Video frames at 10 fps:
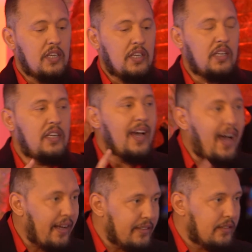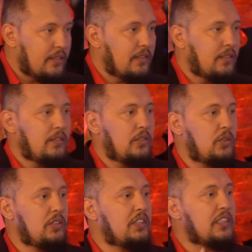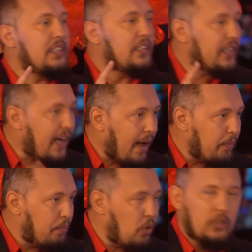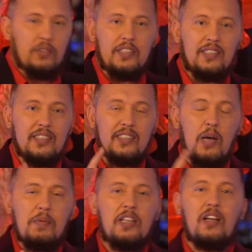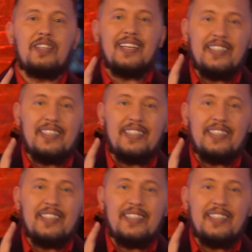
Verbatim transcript: я, он говорит, я, Бог говорит, самое главное,